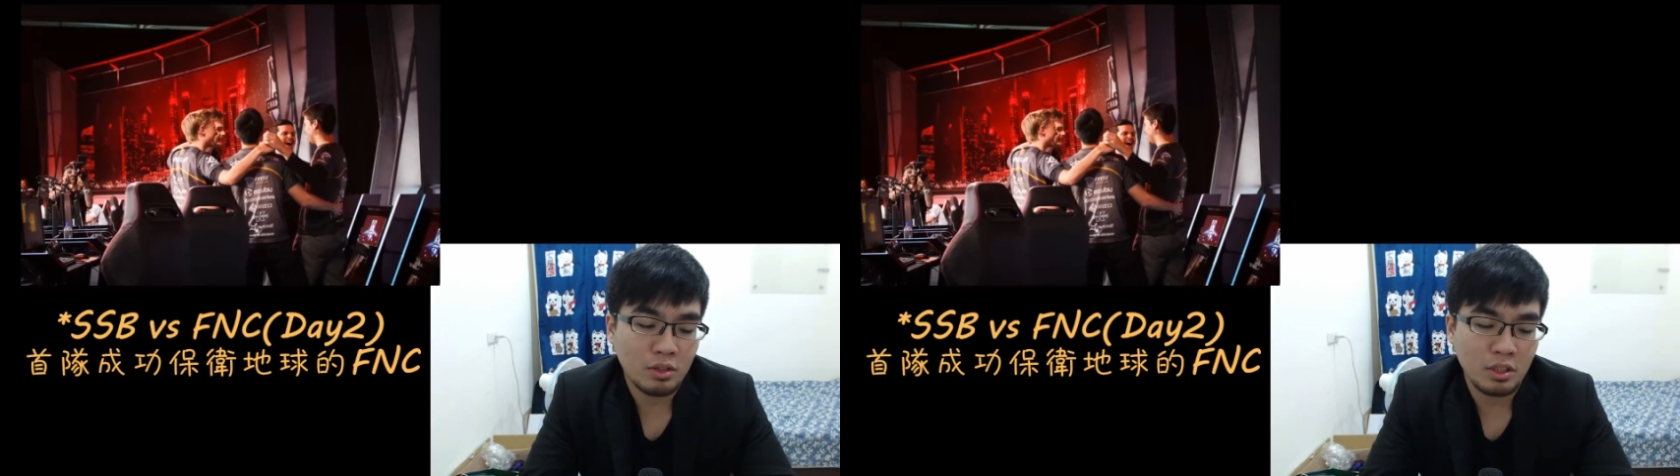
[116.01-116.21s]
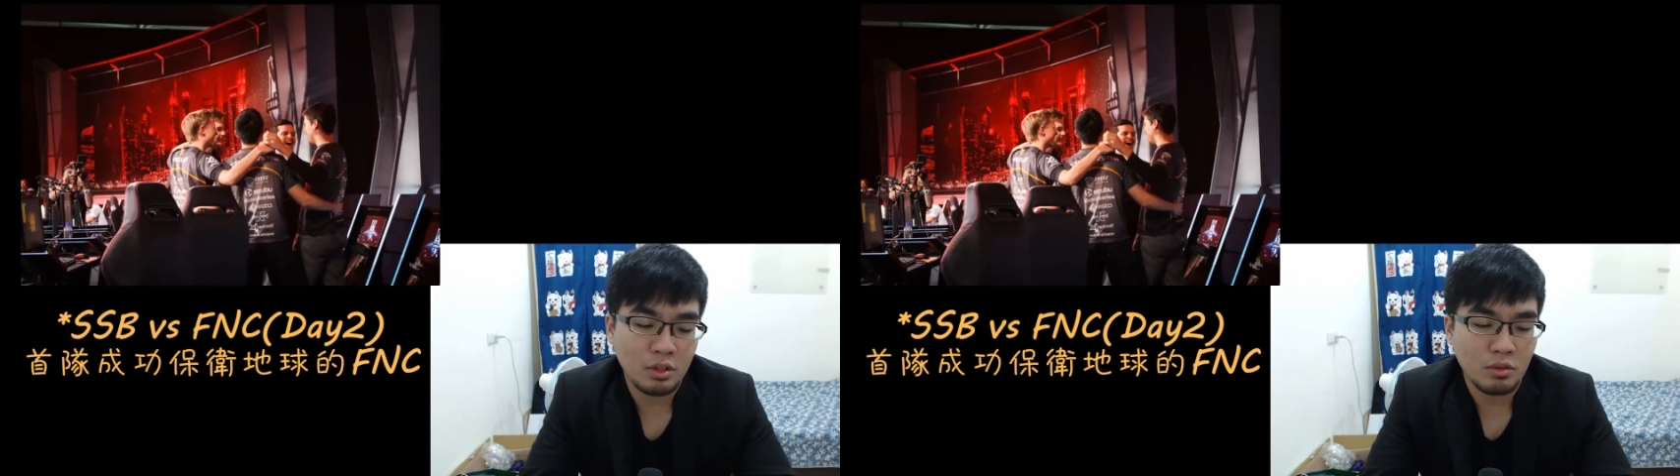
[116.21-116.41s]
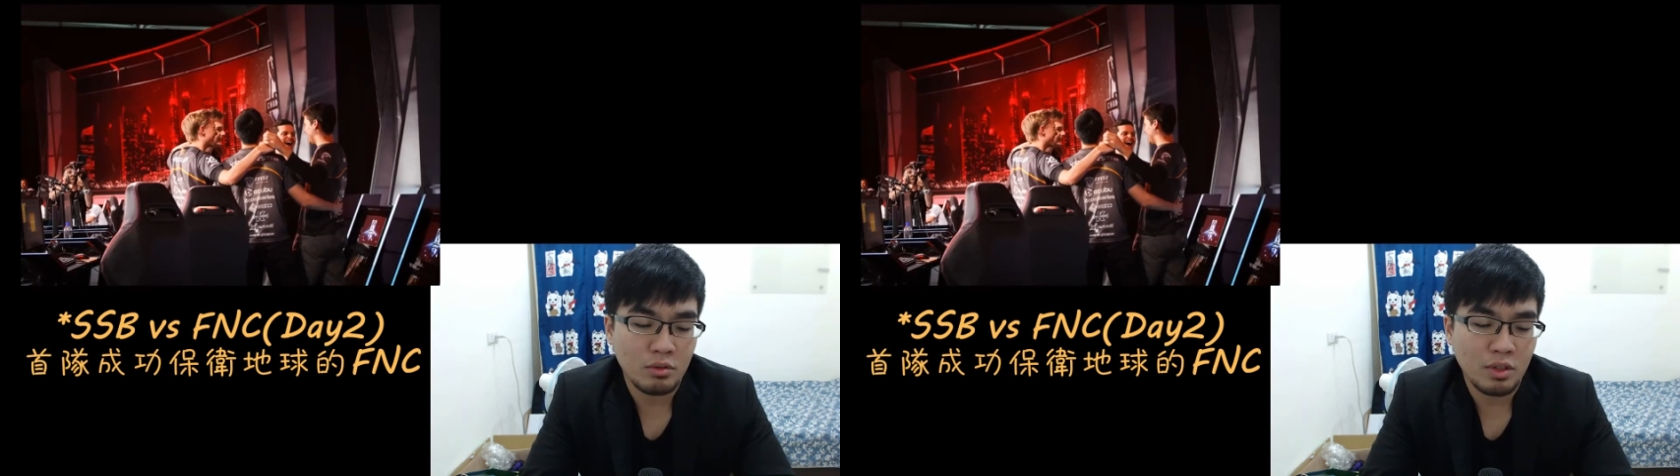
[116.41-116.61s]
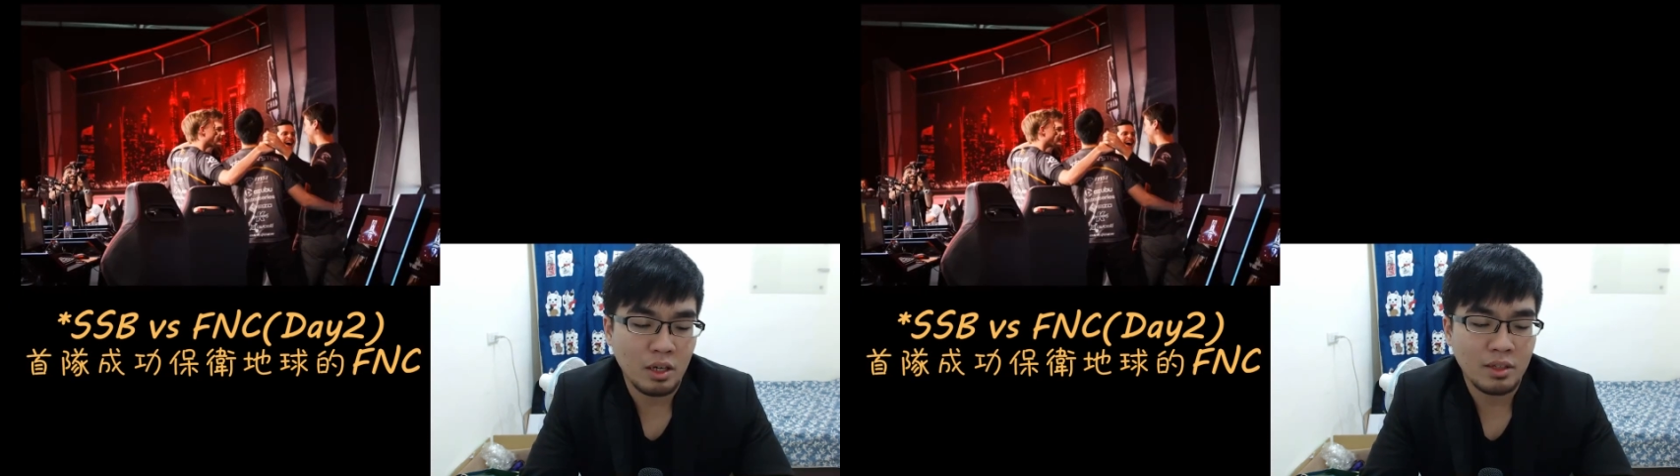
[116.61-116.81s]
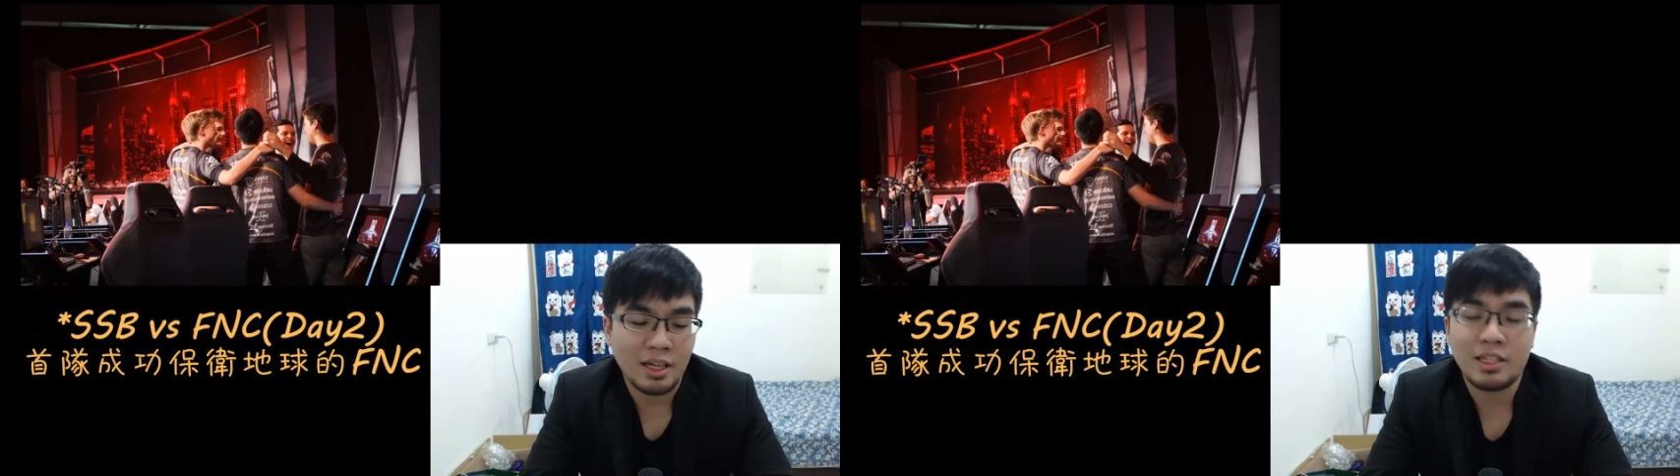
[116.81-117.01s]
那种
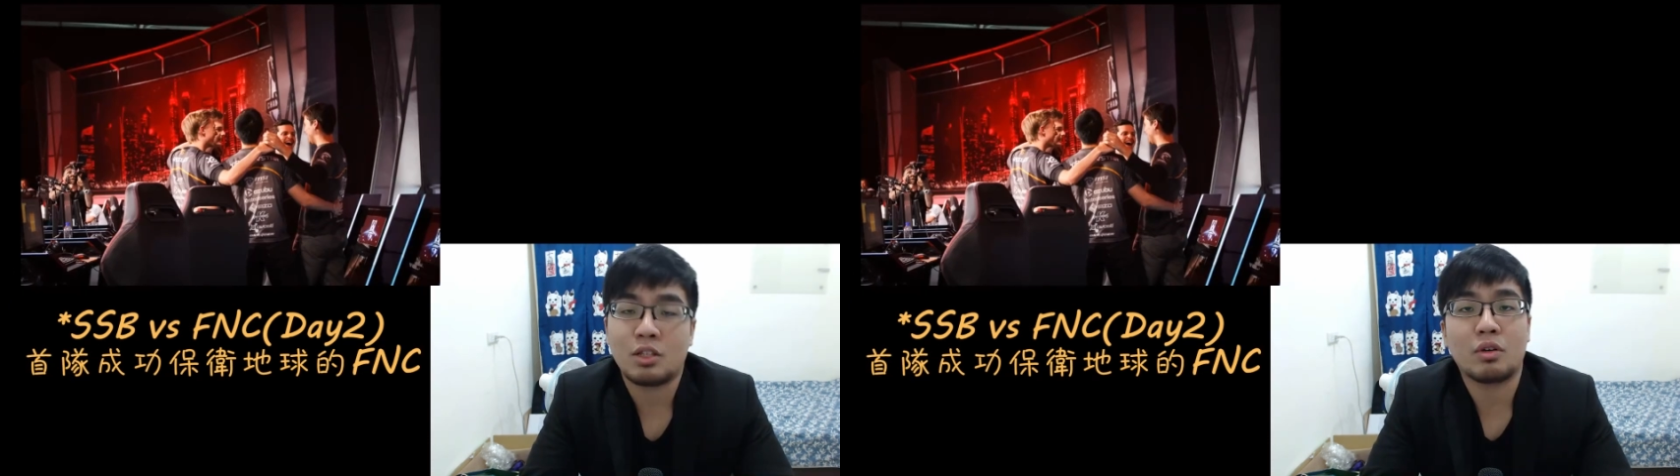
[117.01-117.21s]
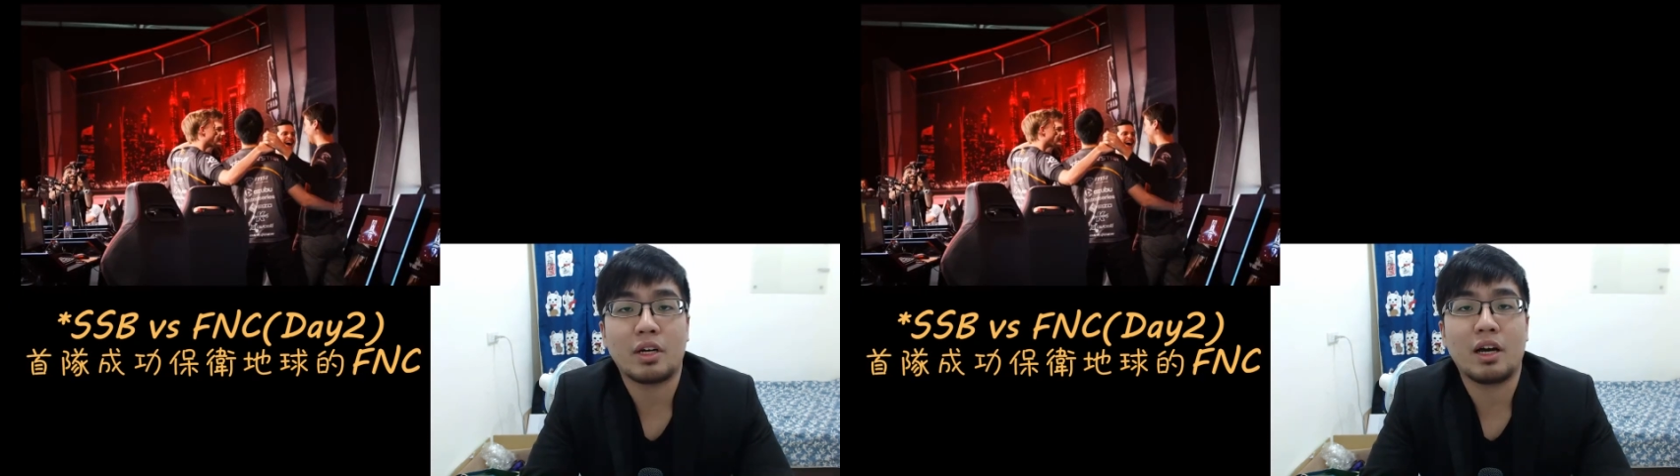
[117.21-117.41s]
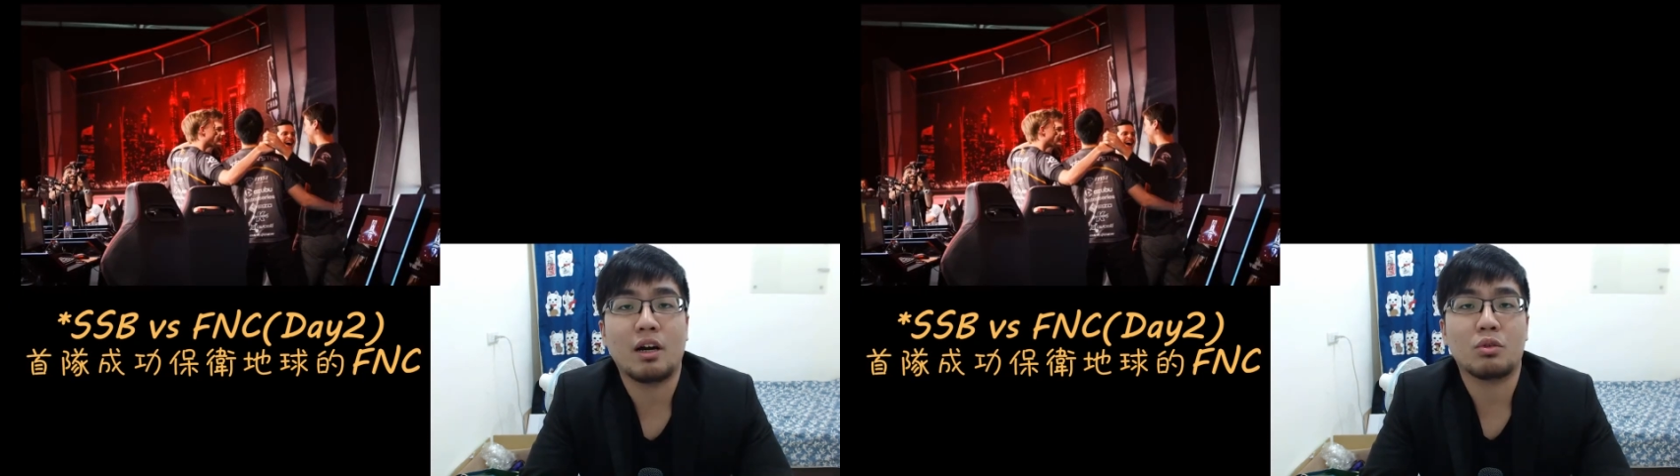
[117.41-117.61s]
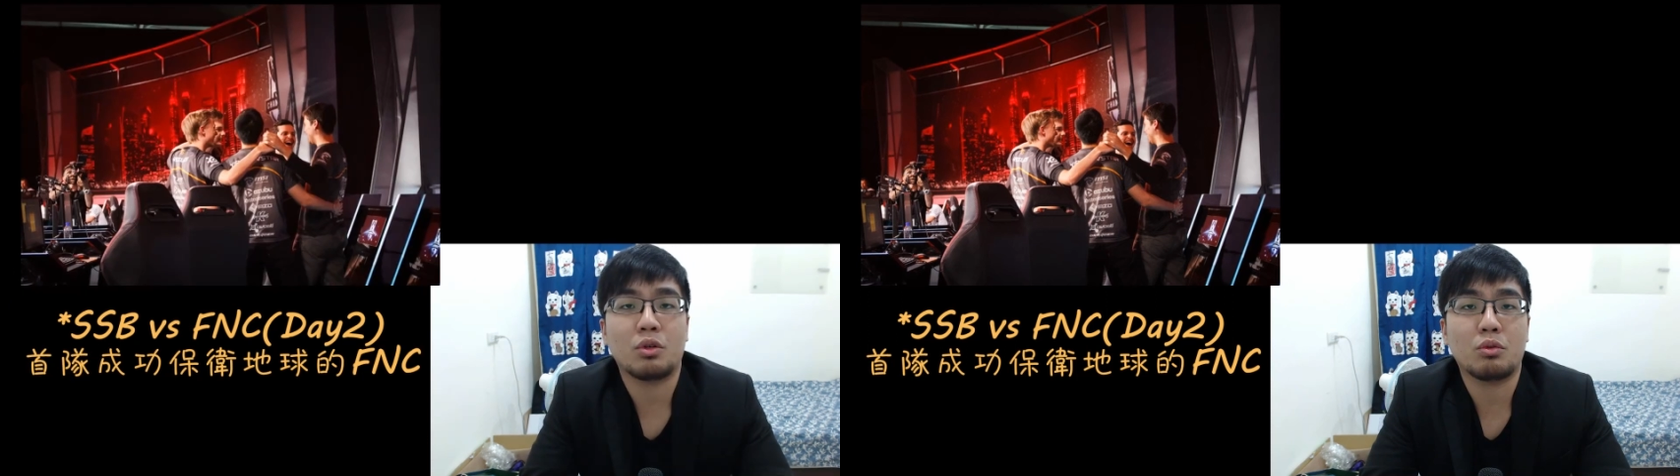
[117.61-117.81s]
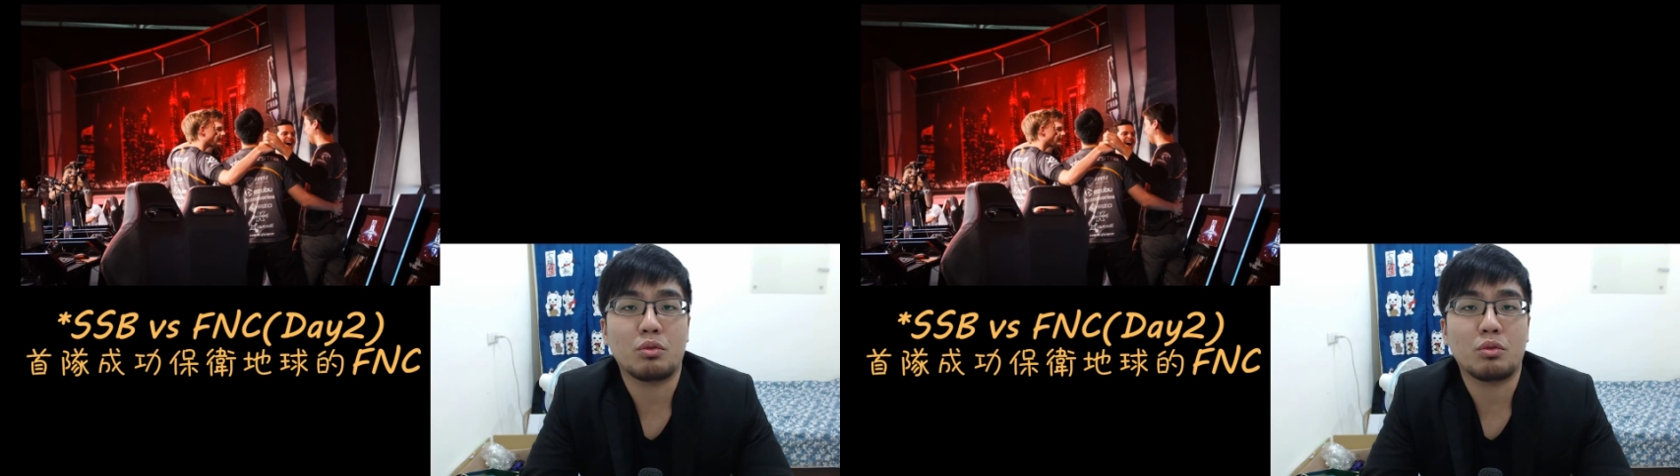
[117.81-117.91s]
呃大家都很看好的队伍，